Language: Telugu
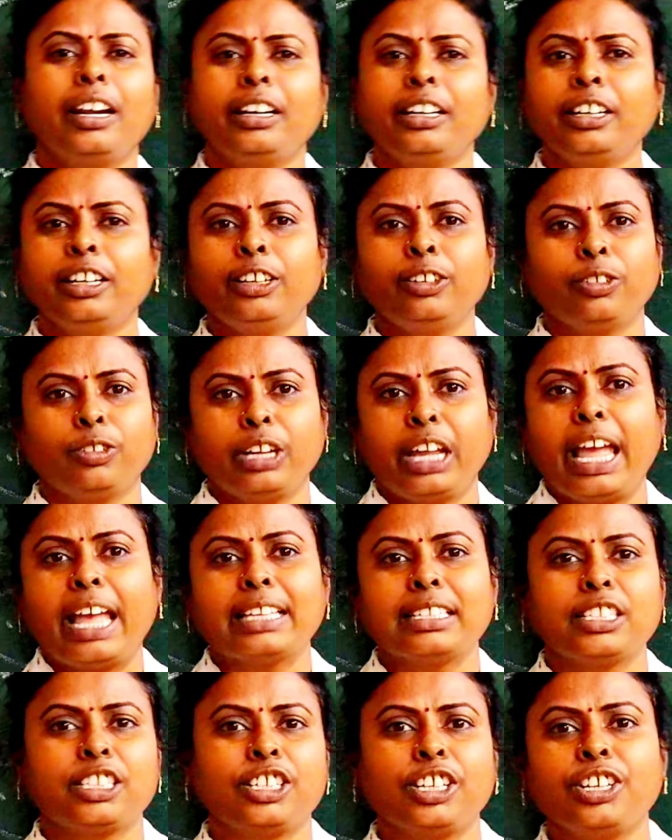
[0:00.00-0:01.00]
అంటే నేను ఒక
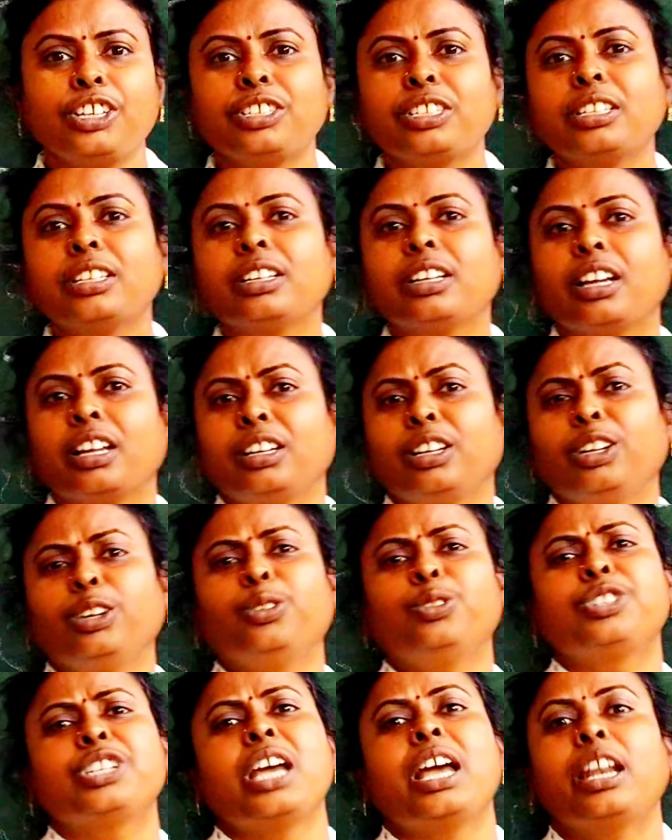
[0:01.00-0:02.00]
యాజ్ అ టీచర్గా
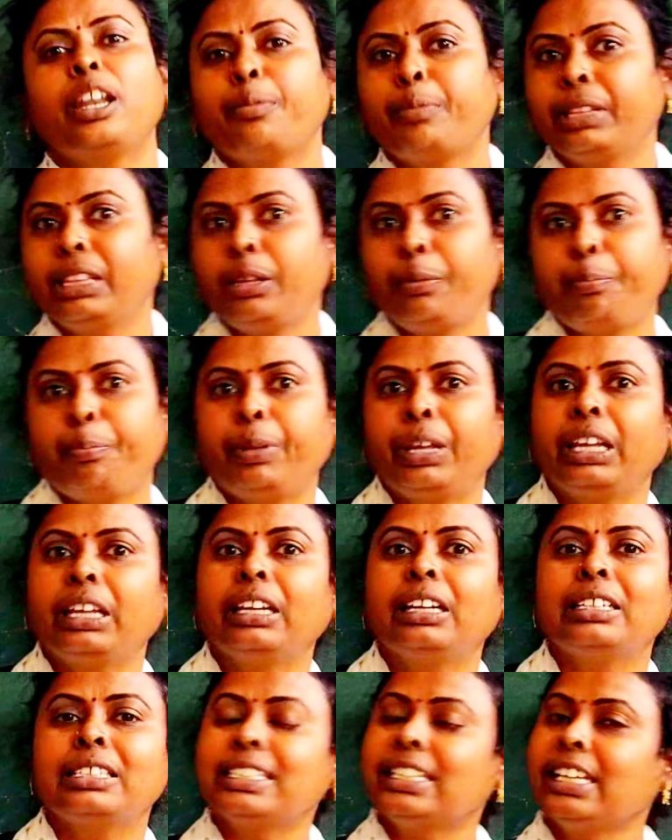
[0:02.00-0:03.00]
నేను చాలా మంది
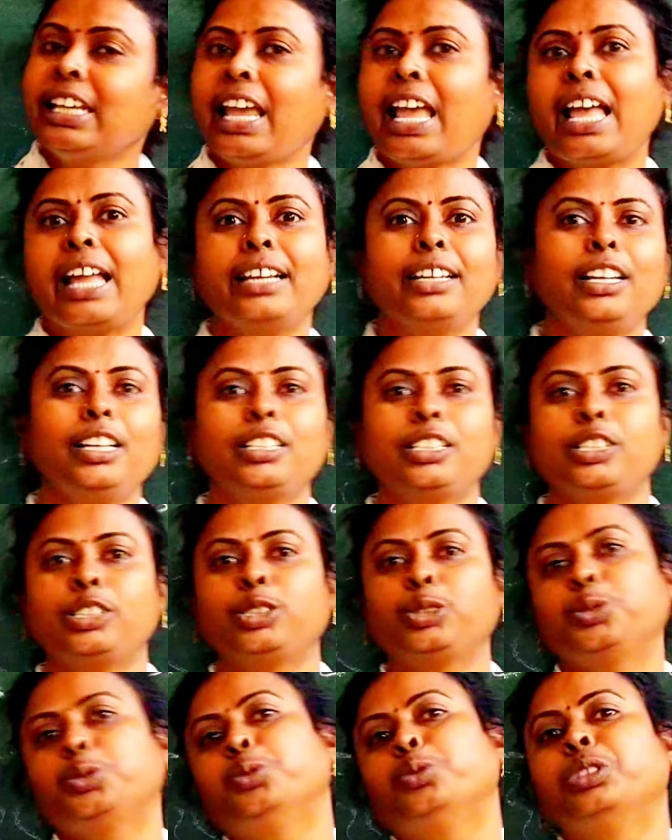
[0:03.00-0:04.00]
పేరెంట్స్ని హ్యాండిల్
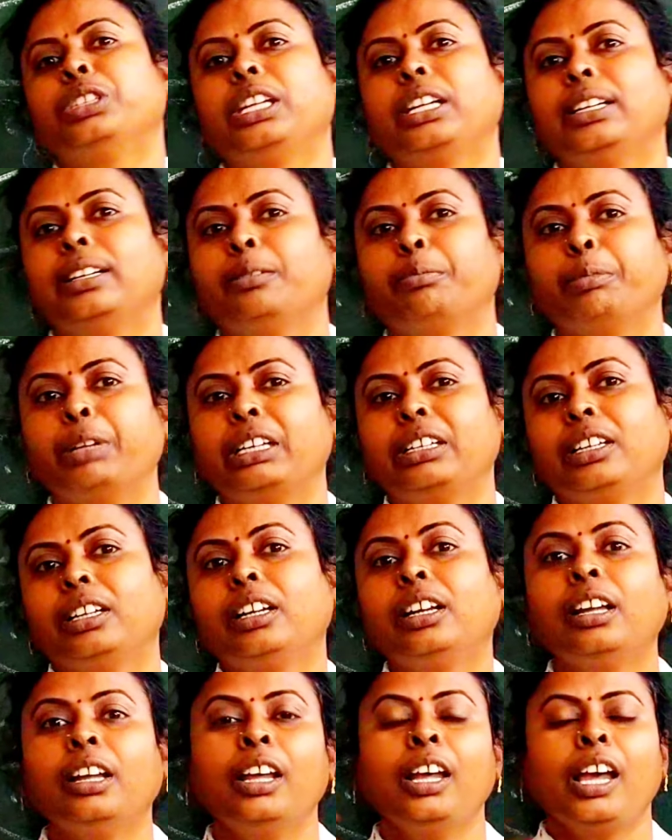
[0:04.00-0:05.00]
చేస్తూ ఉంటానన్నమాట
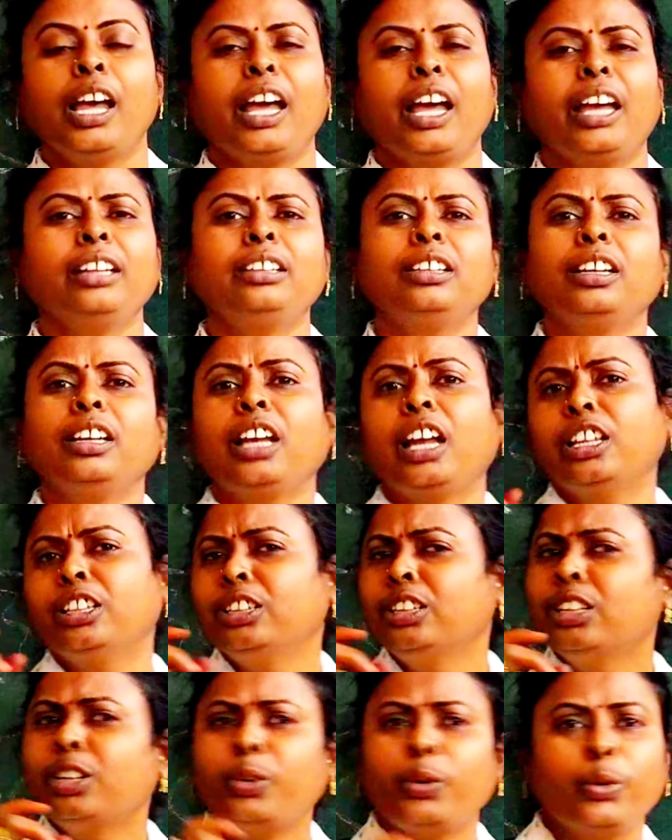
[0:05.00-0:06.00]
అయితే
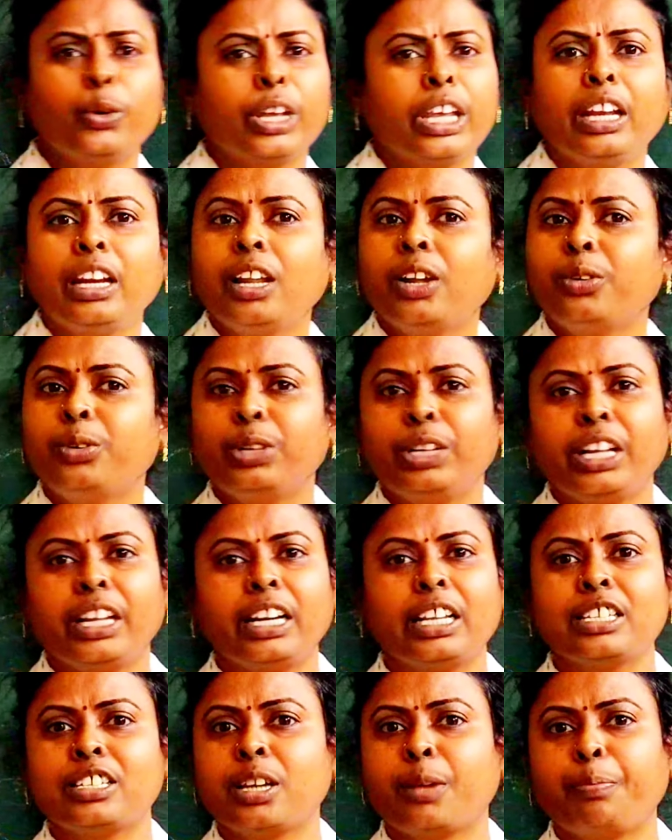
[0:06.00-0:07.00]
అందరూ ఒకేలా
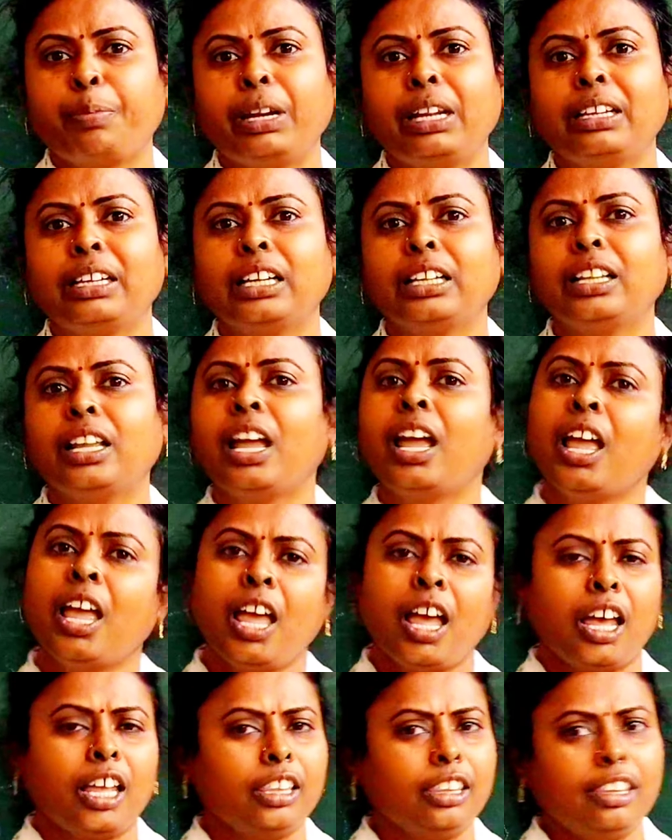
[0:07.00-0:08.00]
ఉంటారని చెప్పలేం కదా
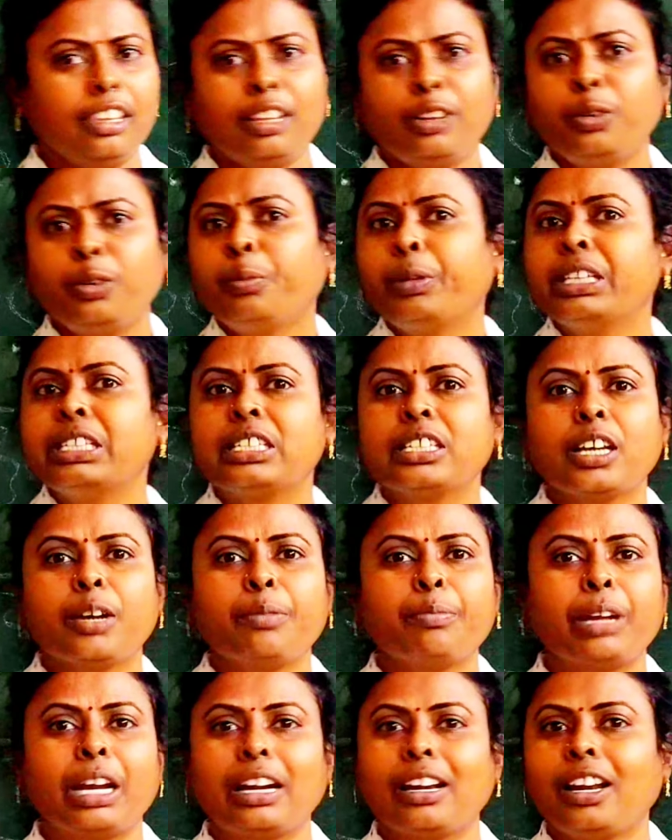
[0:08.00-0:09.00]
అందరూ మంచిగా
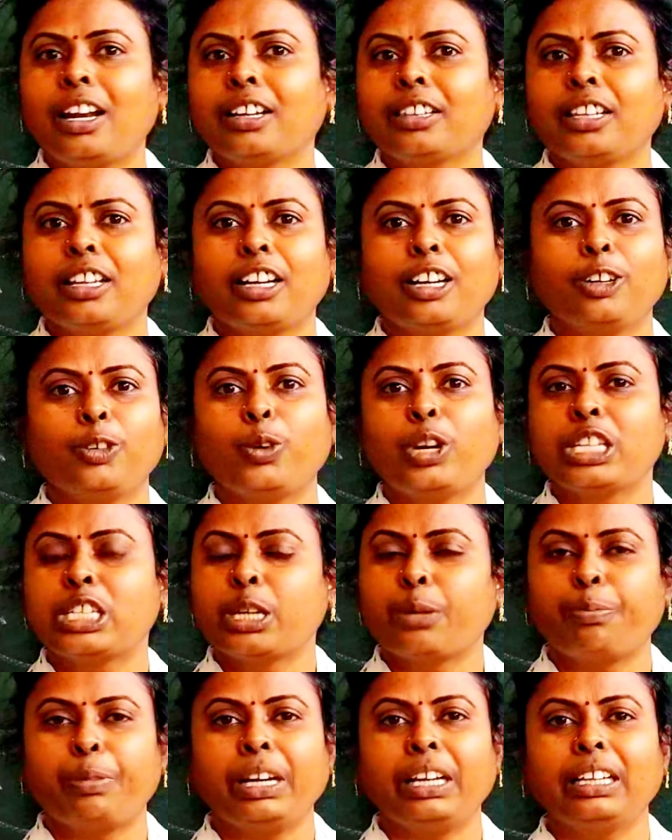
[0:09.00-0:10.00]
మాట్లాడతారని కూడా
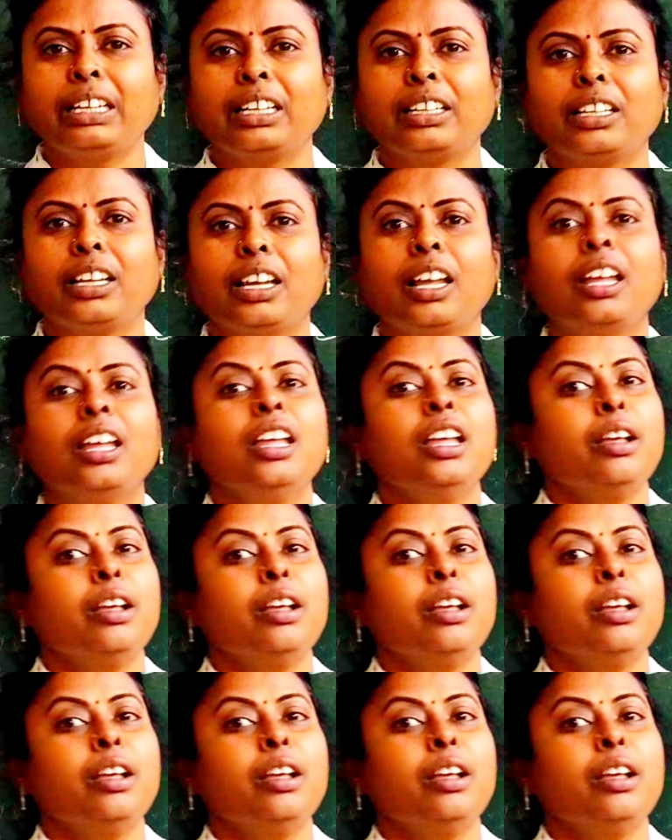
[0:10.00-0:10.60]
చెప్పలేం కదా